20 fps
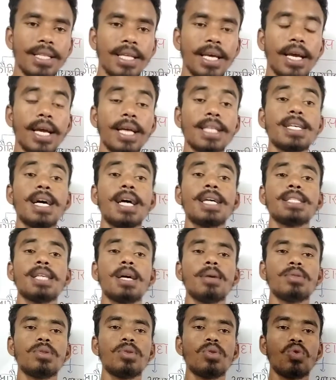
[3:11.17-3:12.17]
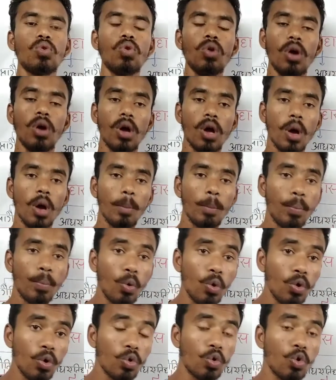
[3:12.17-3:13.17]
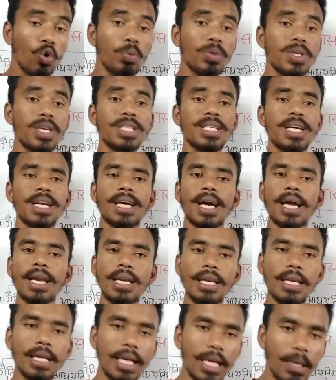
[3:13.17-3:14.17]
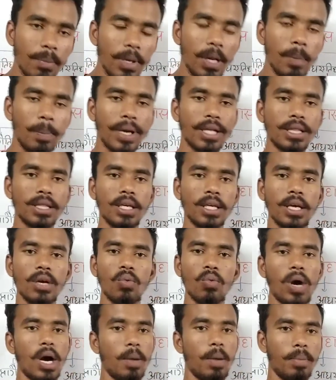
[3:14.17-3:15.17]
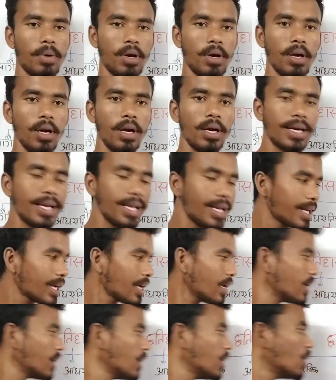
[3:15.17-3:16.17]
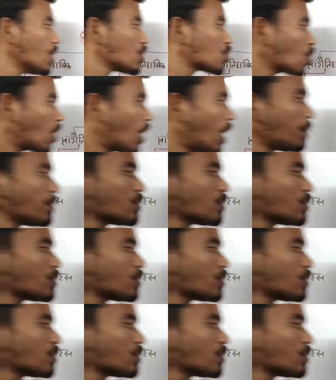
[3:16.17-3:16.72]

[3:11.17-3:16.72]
बता दिया गया जहाँ से आप सभी को पूर्ण रूप से जानकारी नहीं मिल पाती है वहाँ पर ठीक है तो